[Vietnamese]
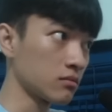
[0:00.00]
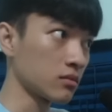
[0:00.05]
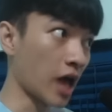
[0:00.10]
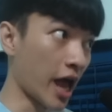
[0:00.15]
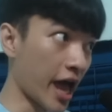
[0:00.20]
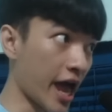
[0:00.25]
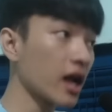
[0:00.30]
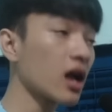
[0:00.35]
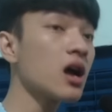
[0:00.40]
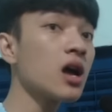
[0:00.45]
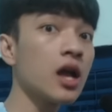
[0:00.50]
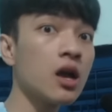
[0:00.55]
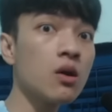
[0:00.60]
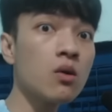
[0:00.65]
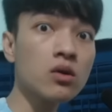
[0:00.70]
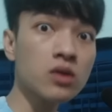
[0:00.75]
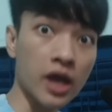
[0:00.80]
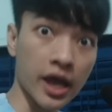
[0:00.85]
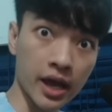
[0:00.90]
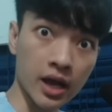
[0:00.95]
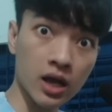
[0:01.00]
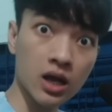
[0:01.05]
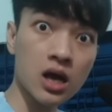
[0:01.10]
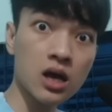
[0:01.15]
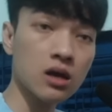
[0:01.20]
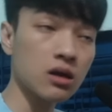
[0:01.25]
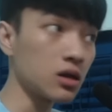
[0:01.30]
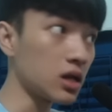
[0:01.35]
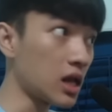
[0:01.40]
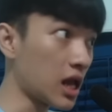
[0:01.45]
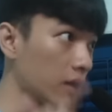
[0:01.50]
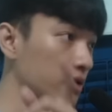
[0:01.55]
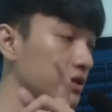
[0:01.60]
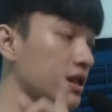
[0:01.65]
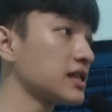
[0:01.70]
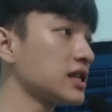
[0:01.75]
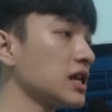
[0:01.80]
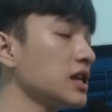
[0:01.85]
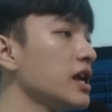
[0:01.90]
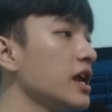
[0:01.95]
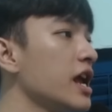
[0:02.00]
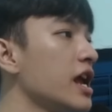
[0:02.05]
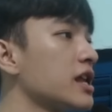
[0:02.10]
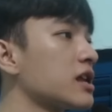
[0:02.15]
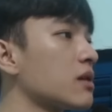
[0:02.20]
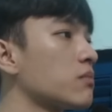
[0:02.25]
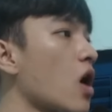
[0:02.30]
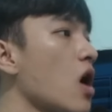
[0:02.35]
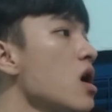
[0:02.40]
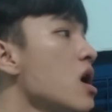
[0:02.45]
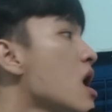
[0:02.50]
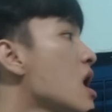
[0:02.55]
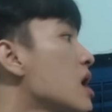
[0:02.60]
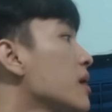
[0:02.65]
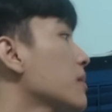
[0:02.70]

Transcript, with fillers: Thiệt á, Hiếu nói thiệt á, là người ta sẽ đi ỉa trong đó.